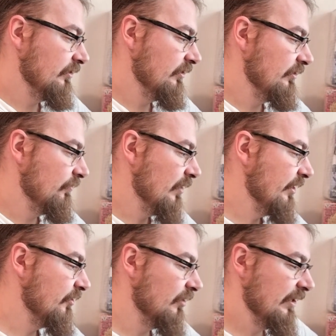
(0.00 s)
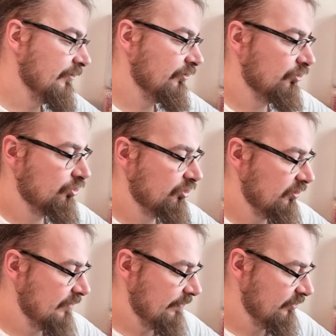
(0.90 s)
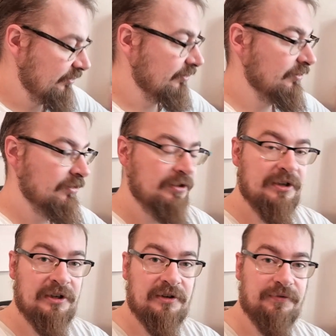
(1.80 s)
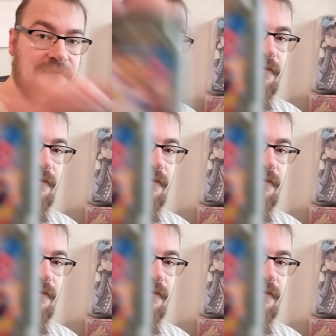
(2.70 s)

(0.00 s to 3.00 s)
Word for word: I Wario Land 3 mamy w